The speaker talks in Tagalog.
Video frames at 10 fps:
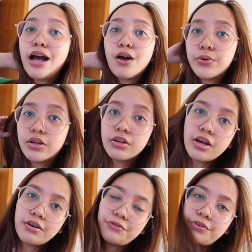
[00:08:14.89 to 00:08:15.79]
Kakawi ko
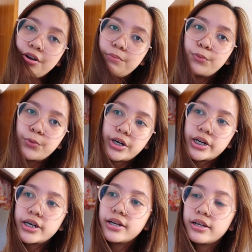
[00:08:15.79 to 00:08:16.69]
lang from
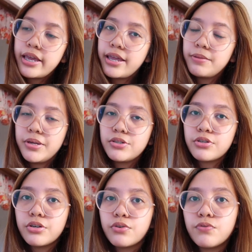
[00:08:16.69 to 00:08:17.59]
work and
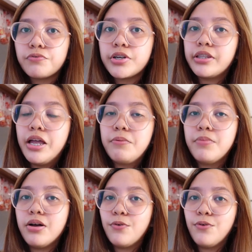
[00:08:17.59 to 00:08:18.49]
medyo
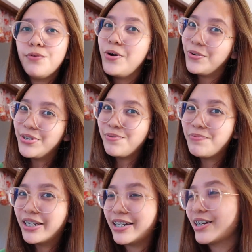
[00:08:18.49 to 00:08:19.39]
nag-overtime ako. Wow, si
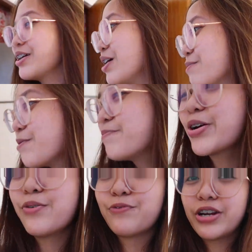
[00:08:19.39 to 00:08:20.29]
pag May
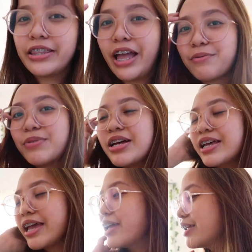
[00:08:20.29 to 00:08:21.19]
pag-overtime.
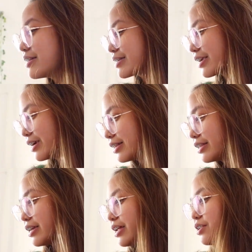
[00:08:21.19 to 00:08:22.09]
And it's
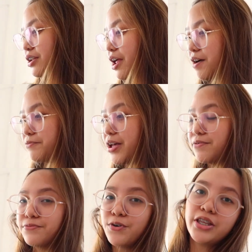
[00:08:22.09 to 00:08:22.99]
currently, ano na,
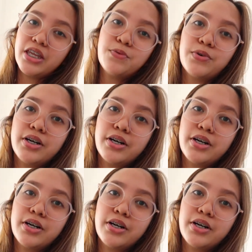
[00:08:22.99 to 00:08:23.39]
5.41.